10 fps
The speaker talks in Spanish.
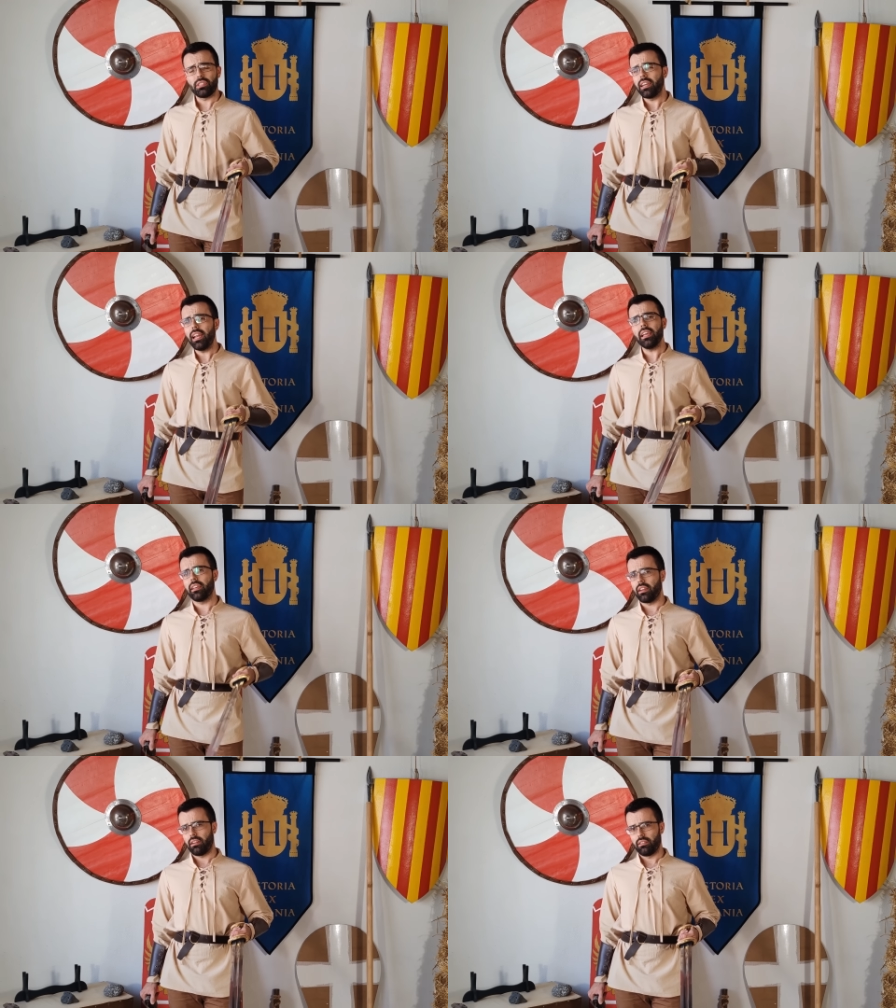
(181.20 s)
nos dan a
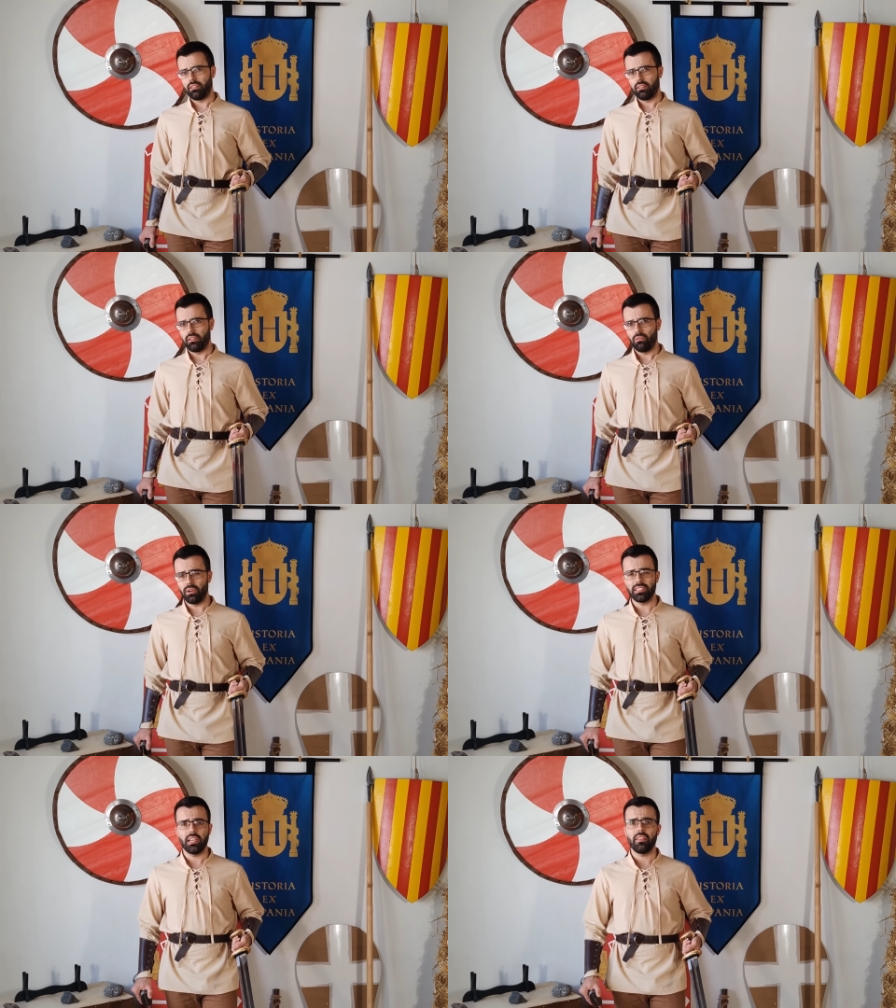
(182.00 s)
elegir
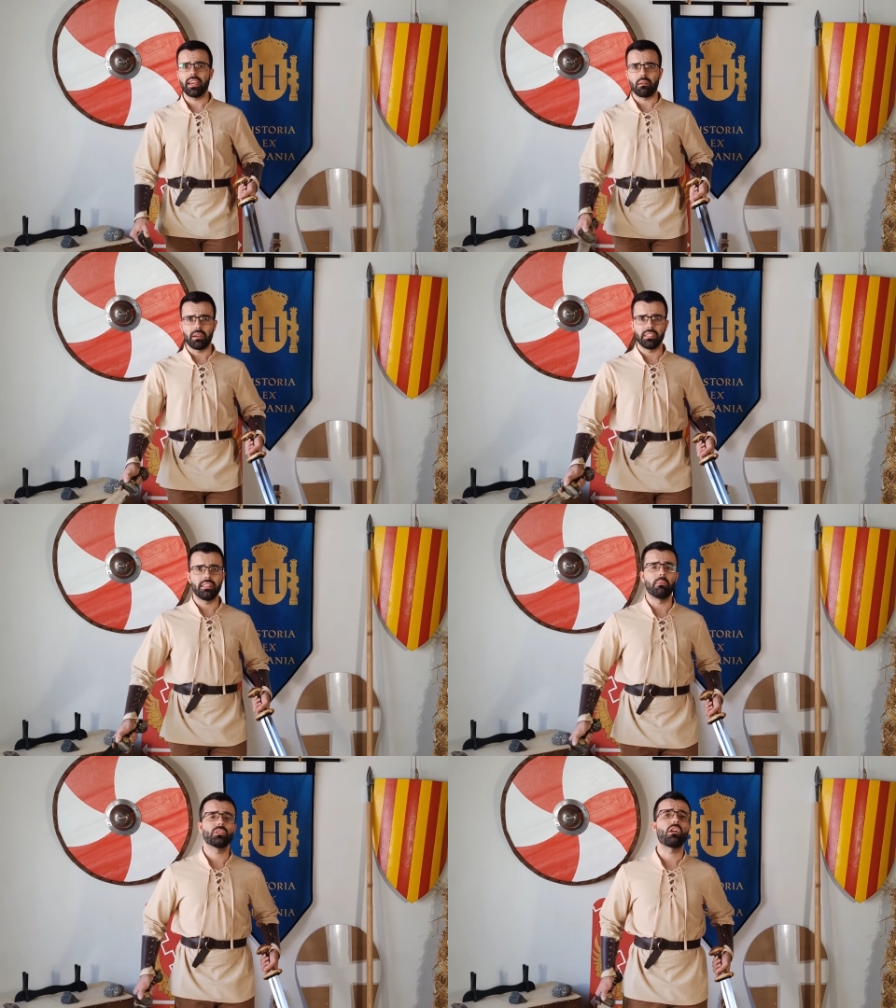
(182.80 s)
una serie de armas y
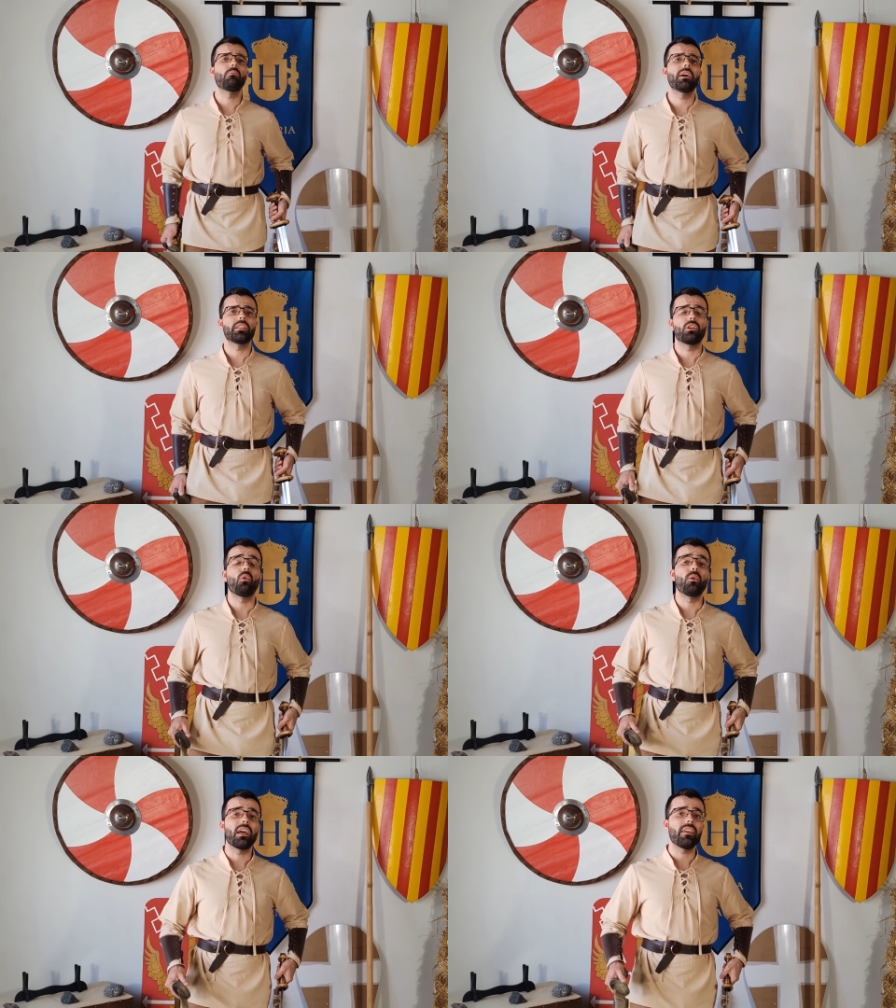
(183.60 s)
tenemos que combatir
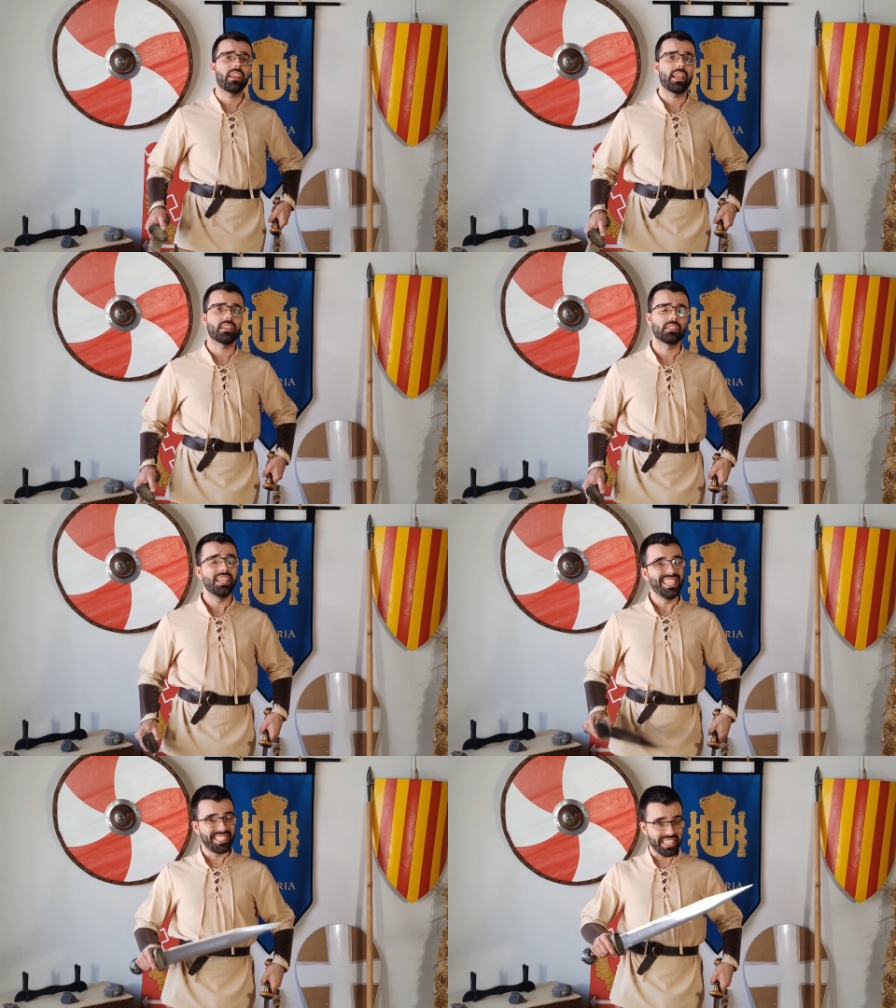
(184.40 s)
con una de ellas
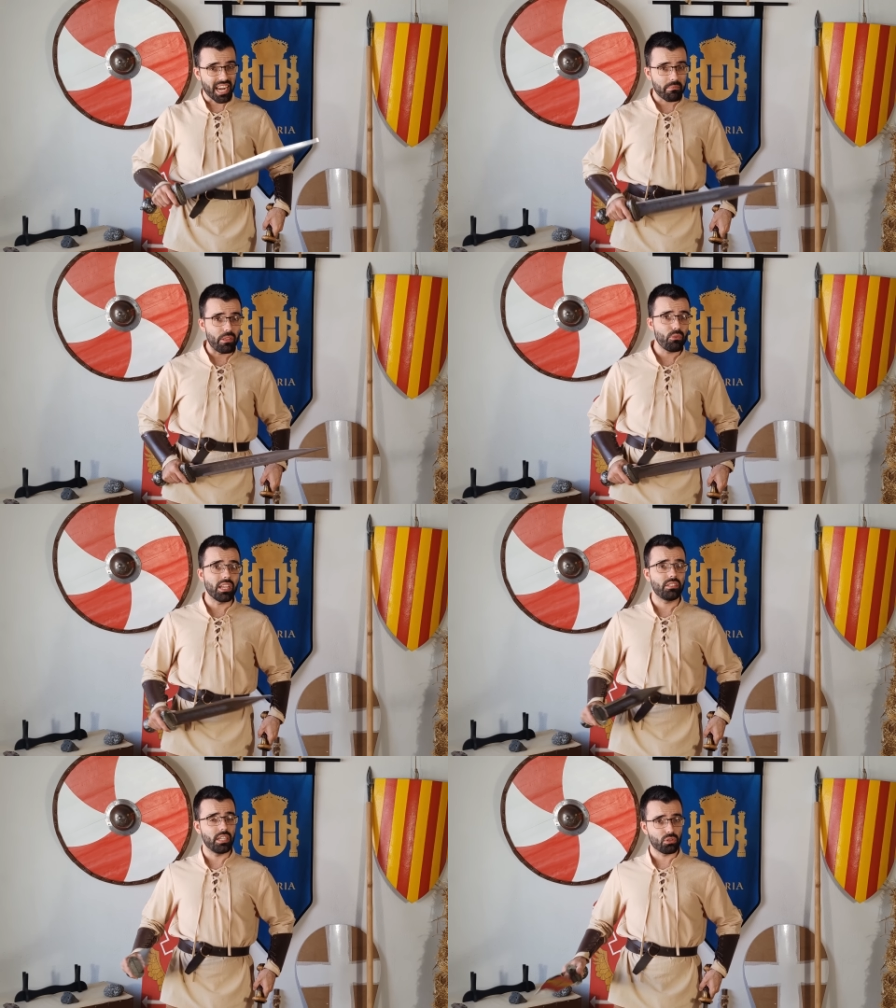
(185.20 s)
sin armadura
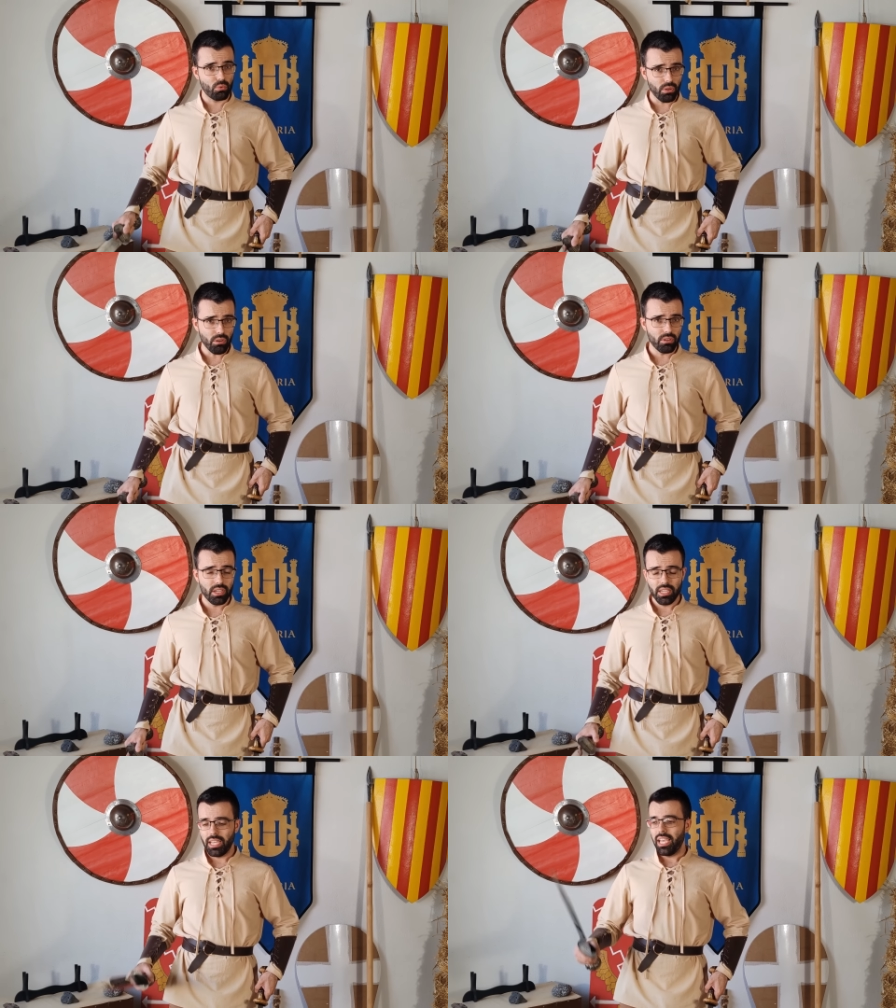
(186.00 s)
y sin escudo,
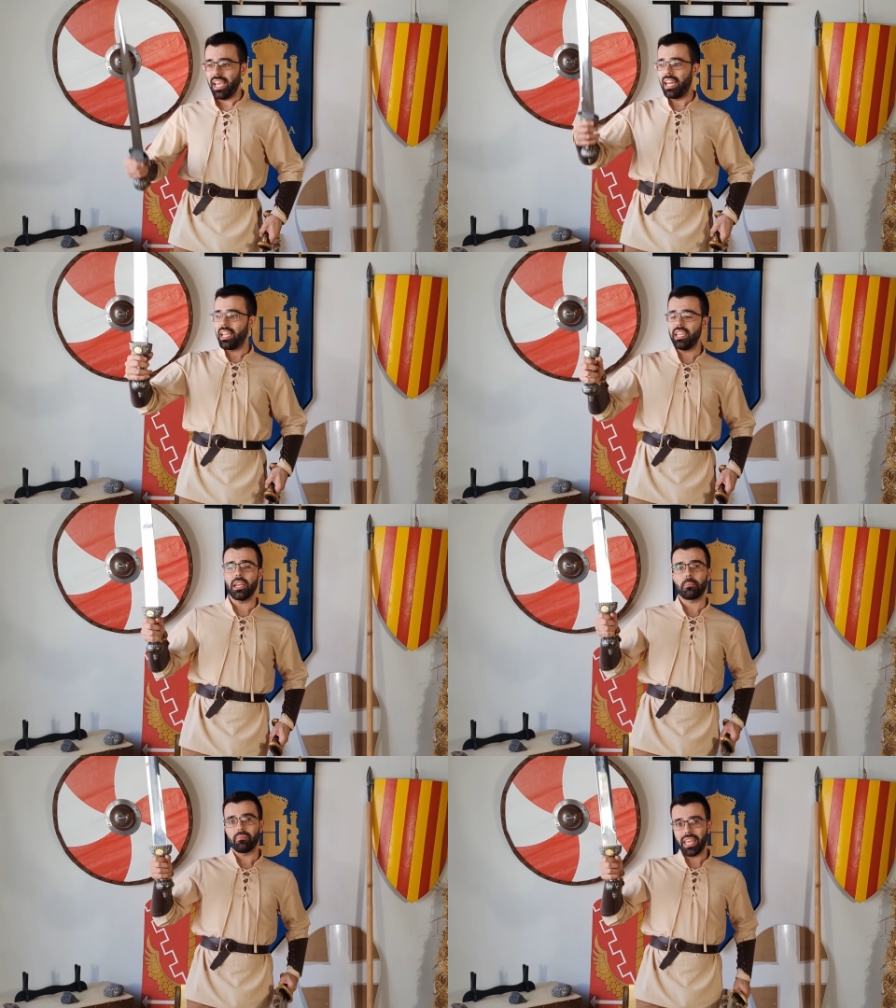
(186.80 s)

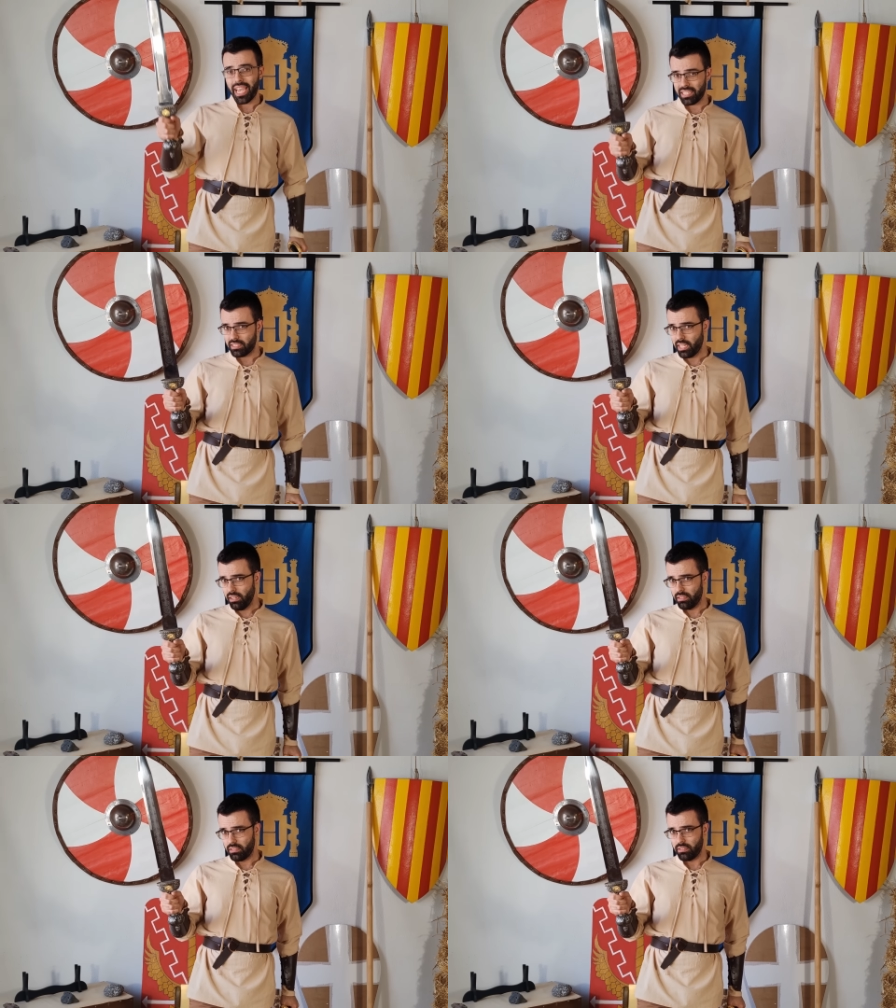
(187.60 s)
elegir
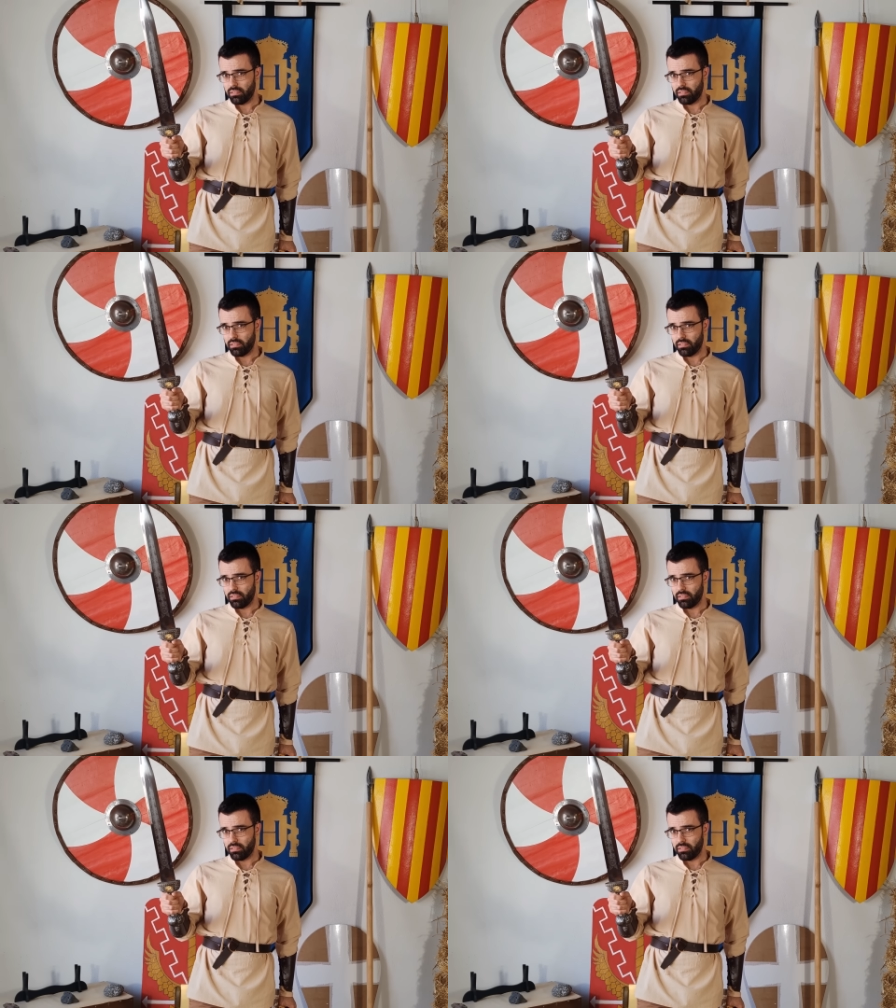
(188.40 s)
esta